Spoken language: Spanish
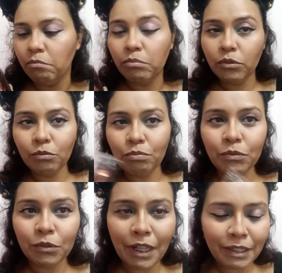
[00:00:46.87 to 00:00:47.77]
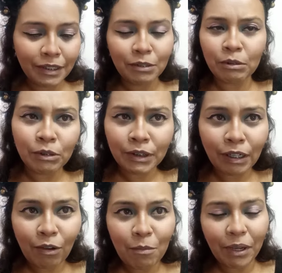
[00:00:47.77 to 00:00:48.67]
Pues las instrucciones
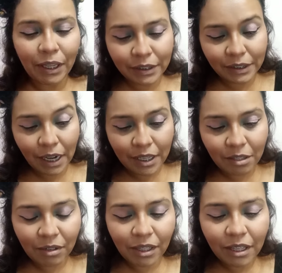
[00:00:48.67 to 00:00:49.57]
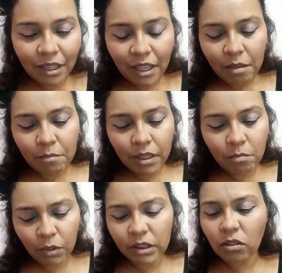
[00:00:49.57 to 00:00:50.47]
están como que extrañas, ¿verdad?
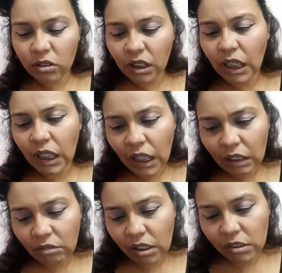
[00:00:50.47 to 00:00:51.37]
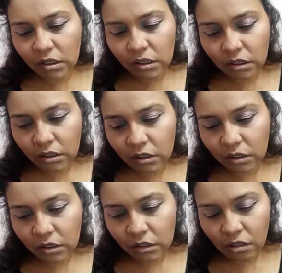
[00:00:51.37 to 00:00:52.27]
Vienen pues los ingredientes.
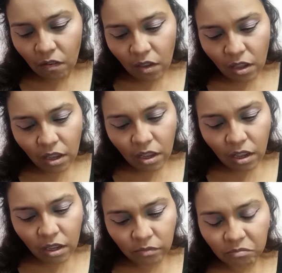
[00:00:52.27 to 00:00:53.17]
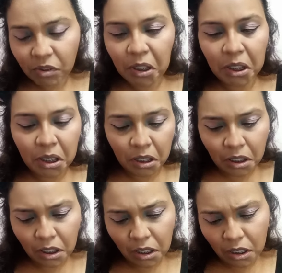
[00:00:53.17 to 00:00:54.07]
Ajá.
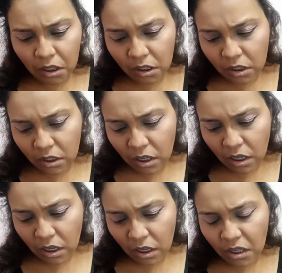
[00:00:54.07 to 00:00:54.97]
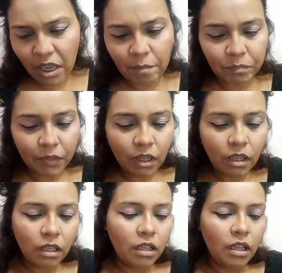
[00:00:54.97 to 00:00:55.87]
Y, dice, y ya.
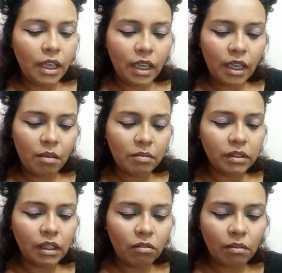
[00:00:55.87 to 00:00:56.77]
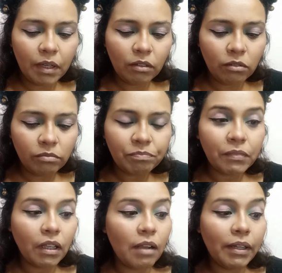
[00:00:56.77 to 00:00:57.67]
Eh, vamos a estarlo abriendo.
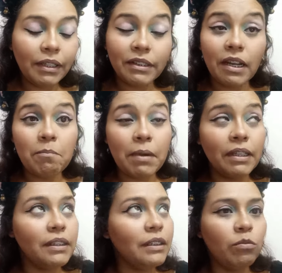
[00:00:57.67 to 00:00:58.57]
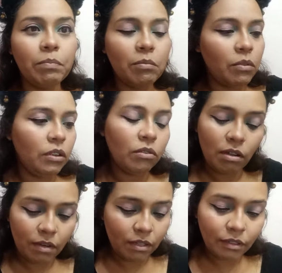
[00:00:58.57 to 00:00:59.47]
La verdad es que el empaque está súper bonito,
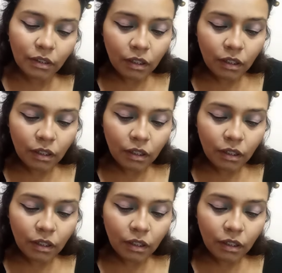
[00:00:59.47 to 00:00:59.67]
la verdad